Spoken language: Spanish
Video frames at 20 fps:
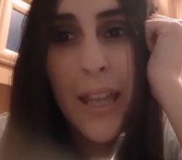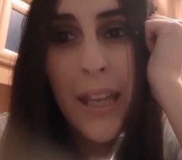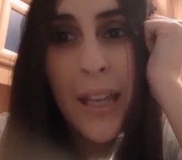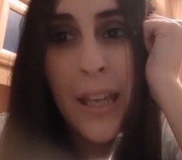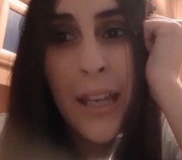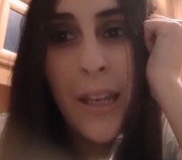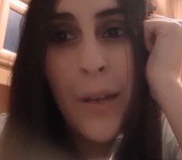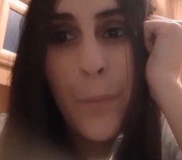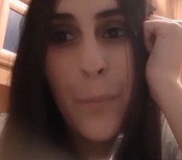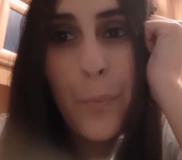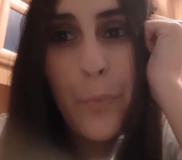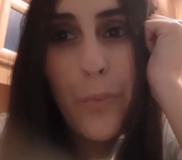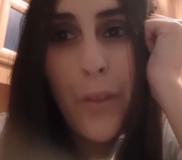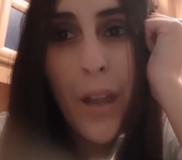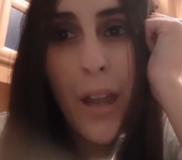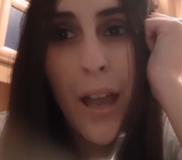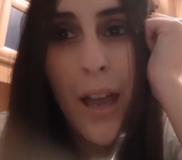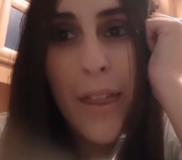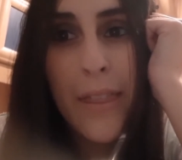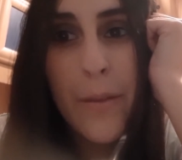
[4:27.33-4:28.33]
Y
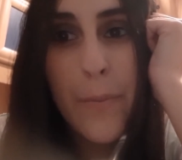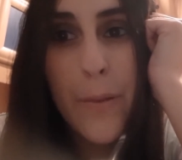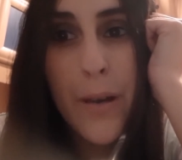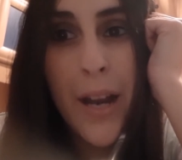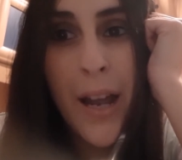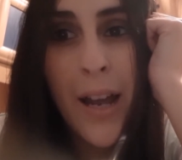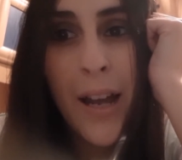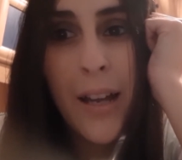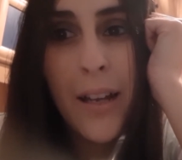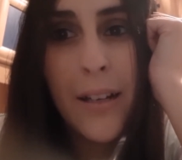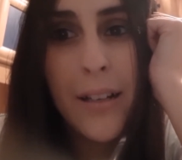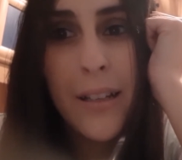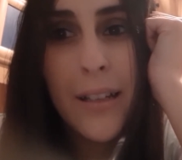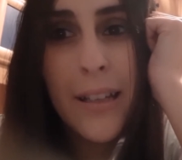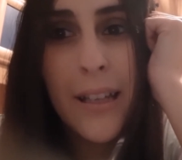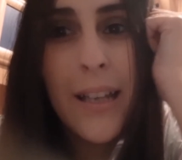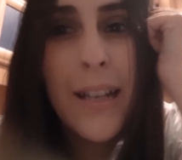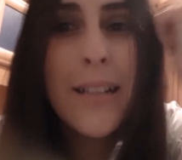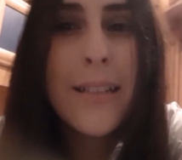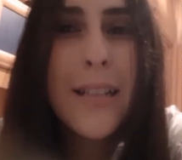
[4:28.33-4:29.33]
adivinar
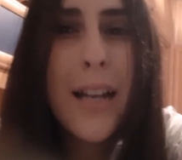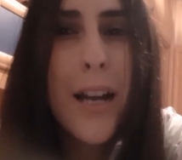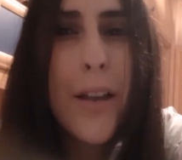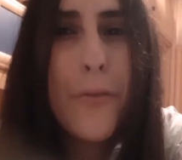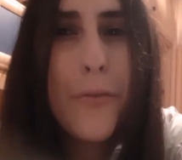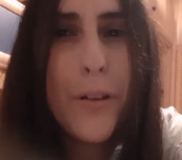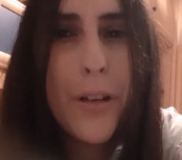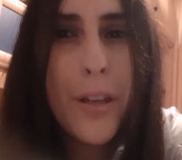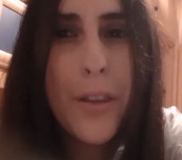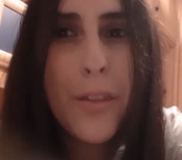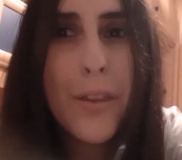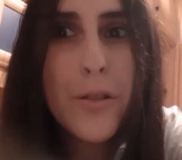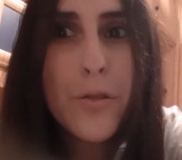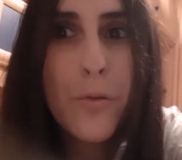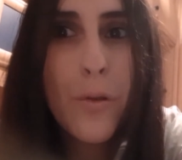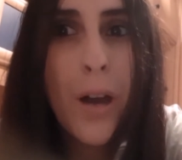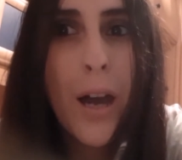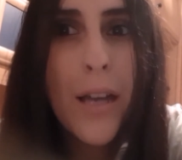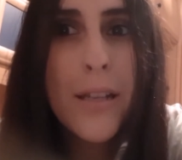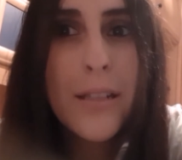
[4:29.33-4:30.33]
quién sale feliz de
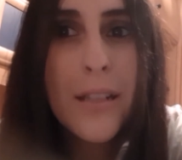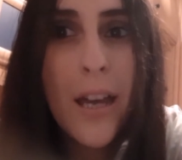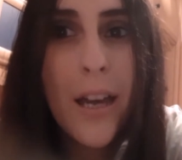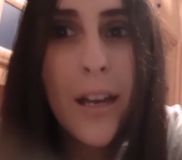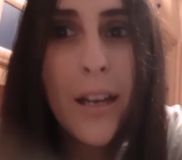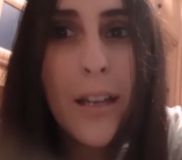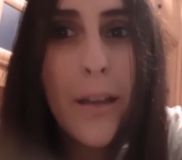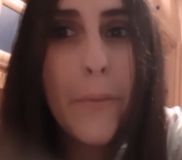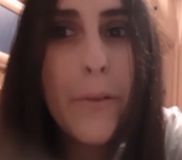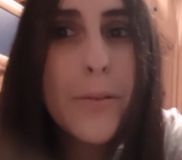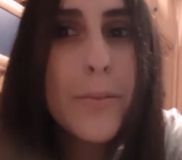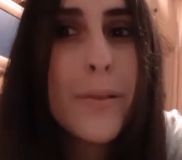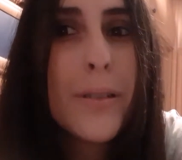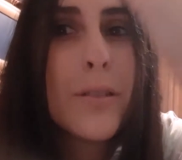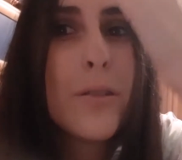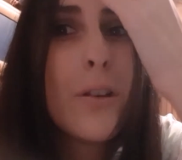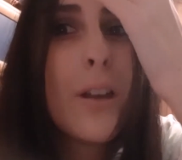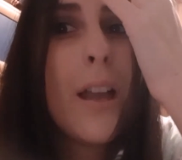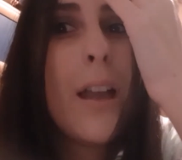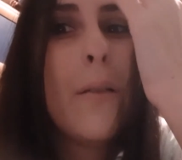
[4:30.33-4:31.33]
su casa. Ya habéis
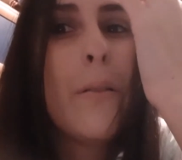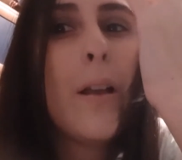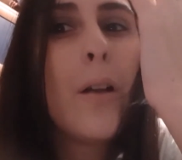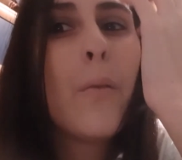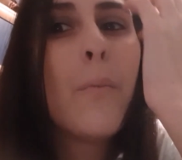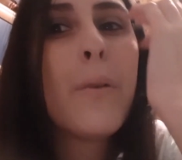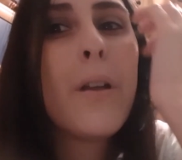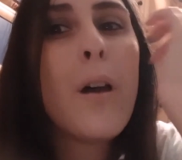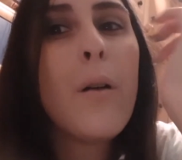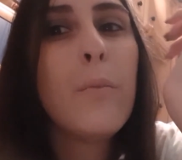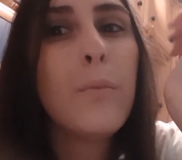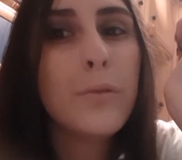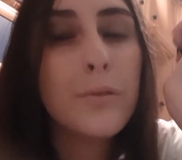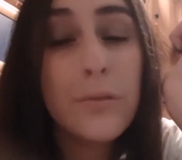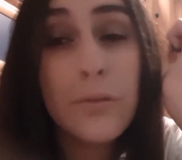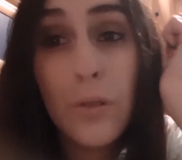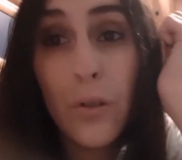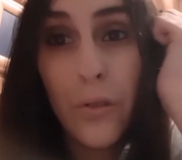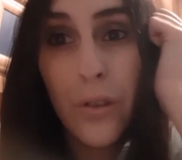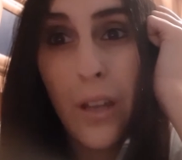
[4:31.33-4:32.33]
visto que había comprado un
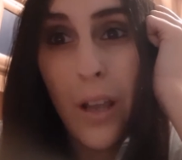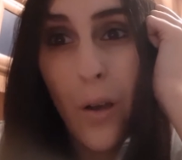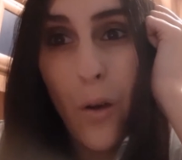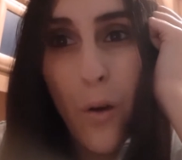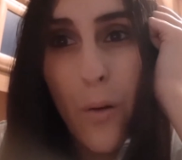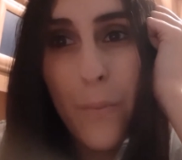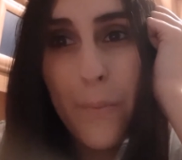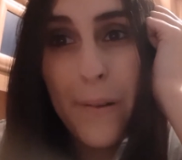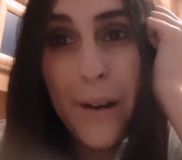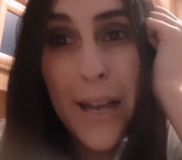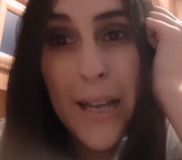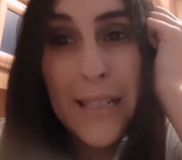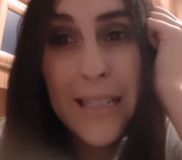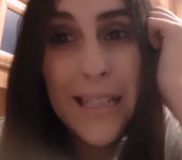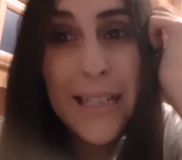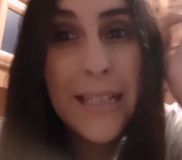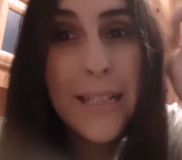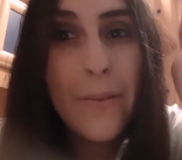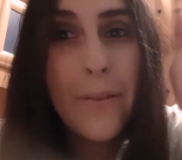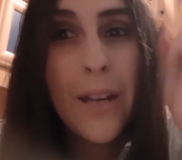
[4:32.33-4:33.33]
montón de
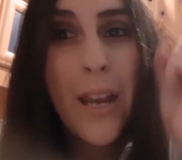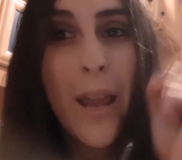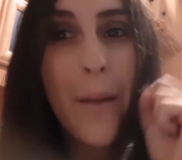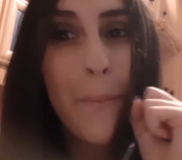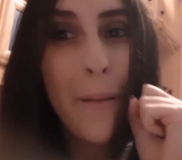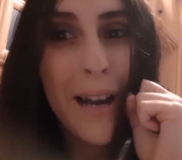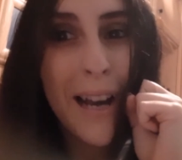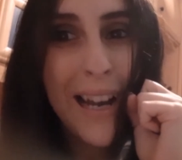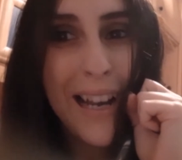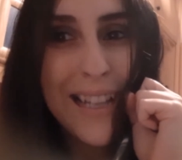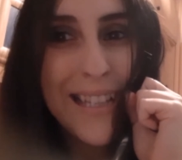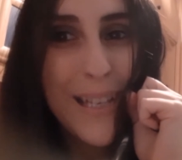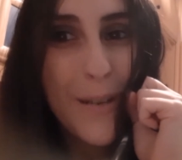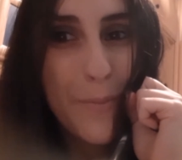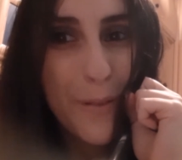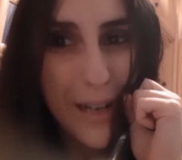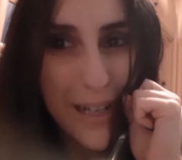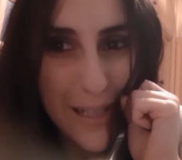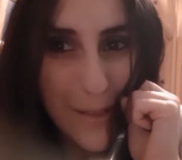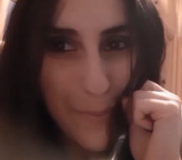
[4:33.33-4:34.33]
compras. Y se viene de mala leche
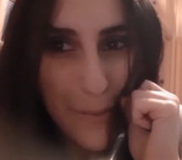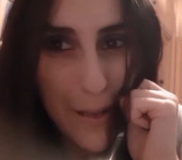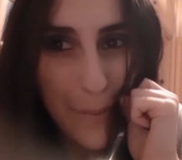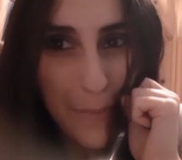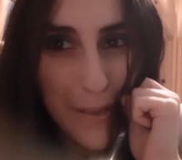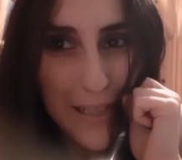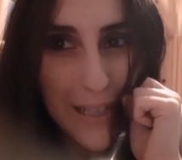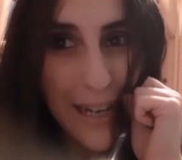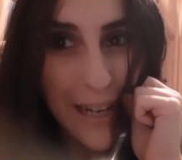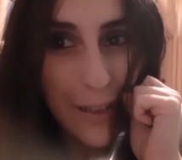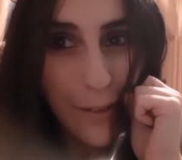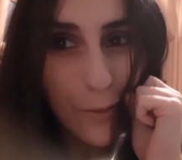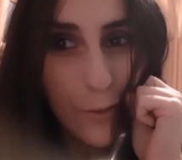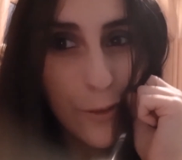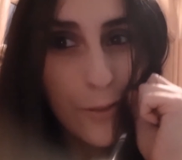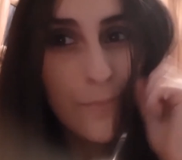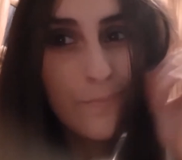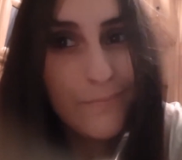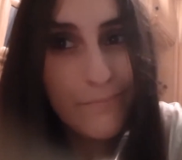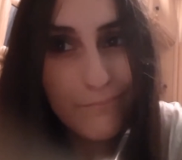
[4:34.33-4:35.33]
porque siempre le pasa
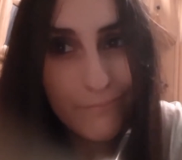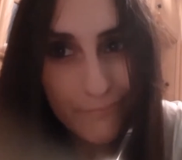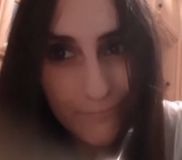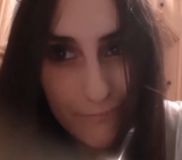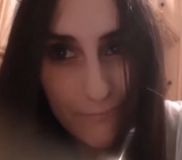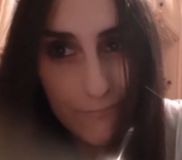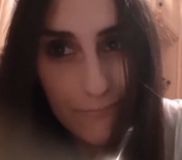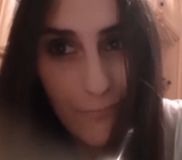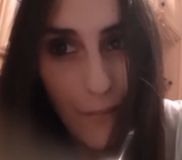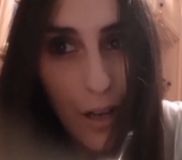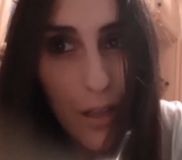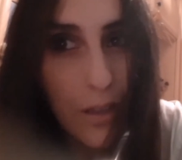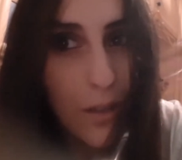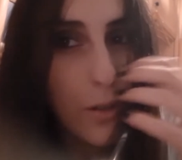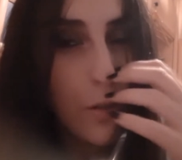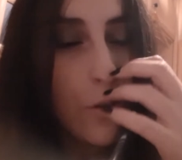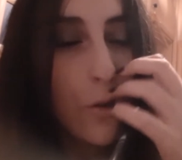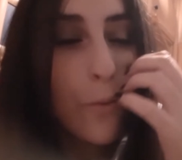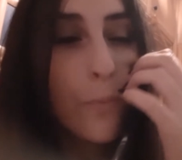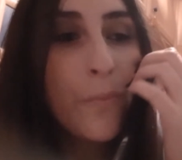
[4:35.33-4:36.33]
algo
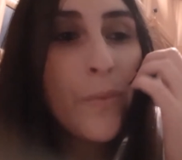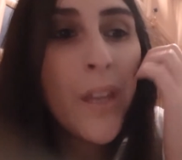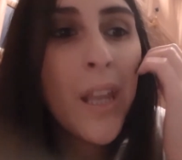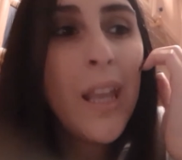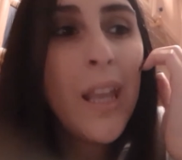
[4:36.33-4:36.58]
yo.